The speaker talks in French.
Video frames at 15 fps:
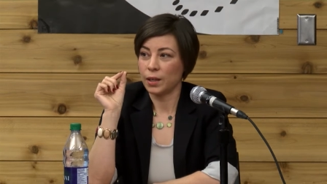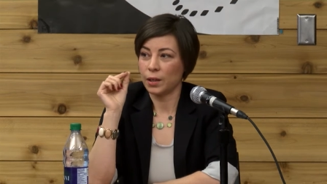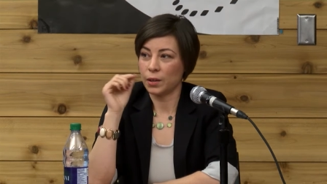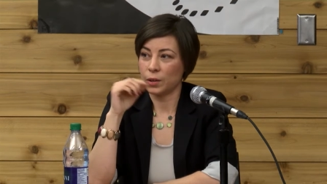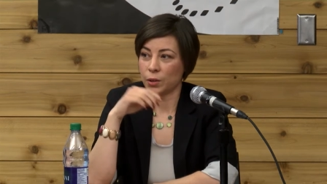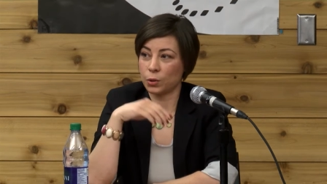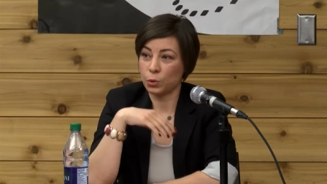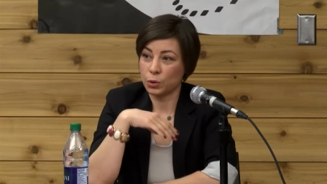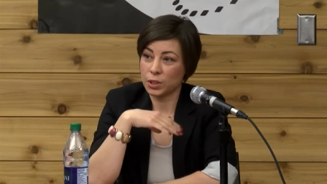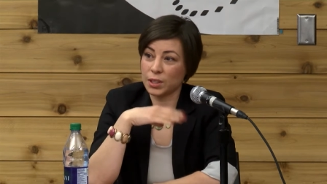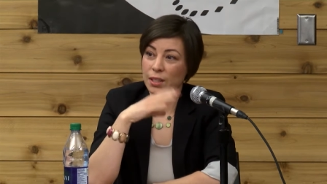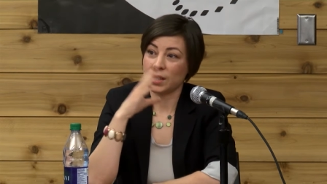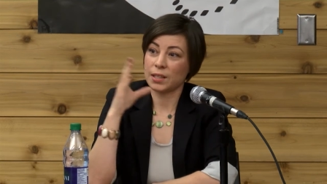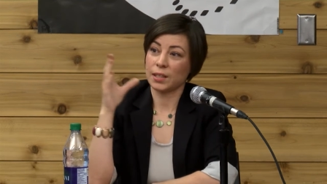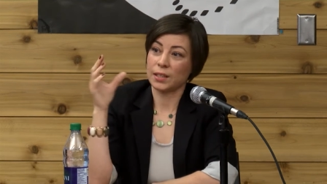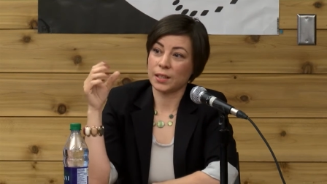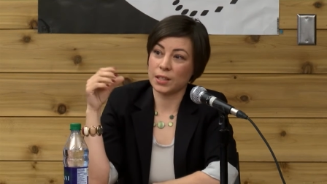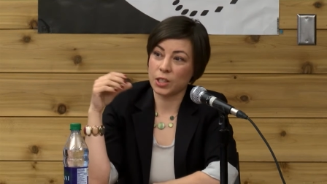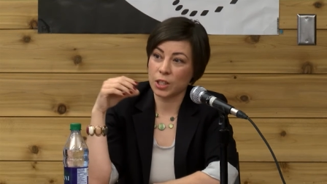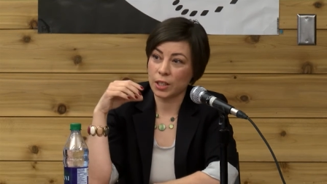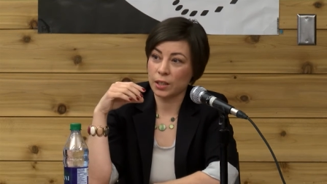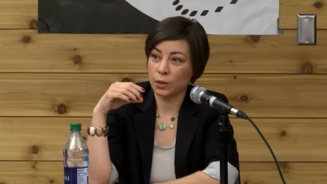euh, coûtent très, très,
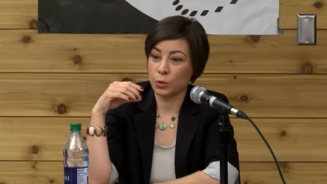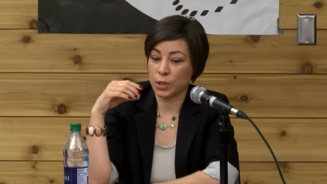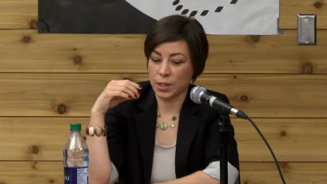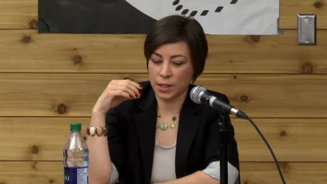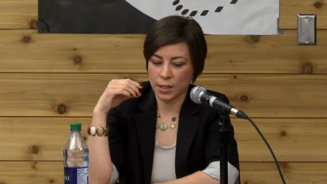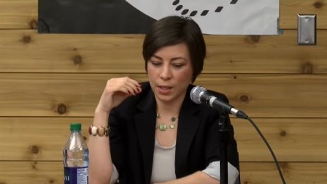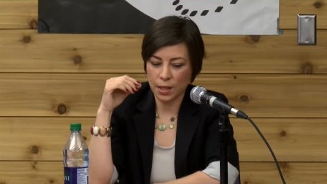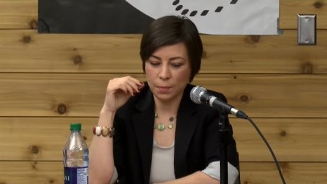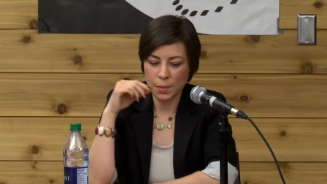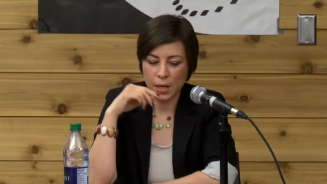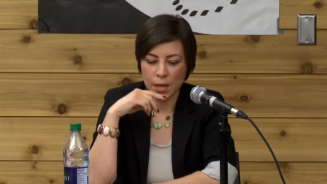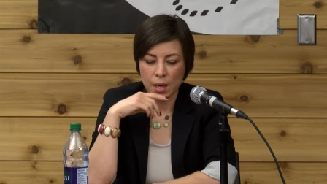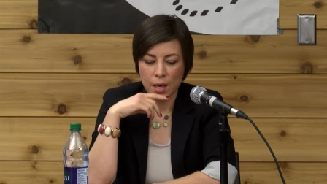très cher au système.